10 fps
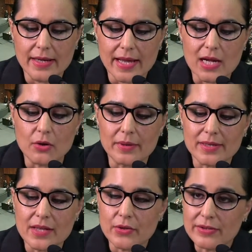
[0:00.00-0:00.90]
El
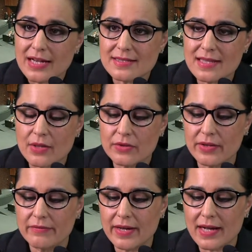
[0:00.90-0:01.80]
gobernador del estado
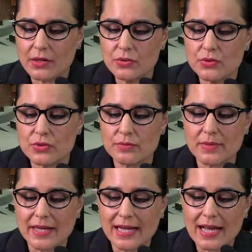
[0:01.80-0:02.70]
de Veracruz,
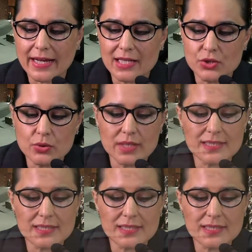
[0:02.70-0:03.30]
Miguel Ángel Yunes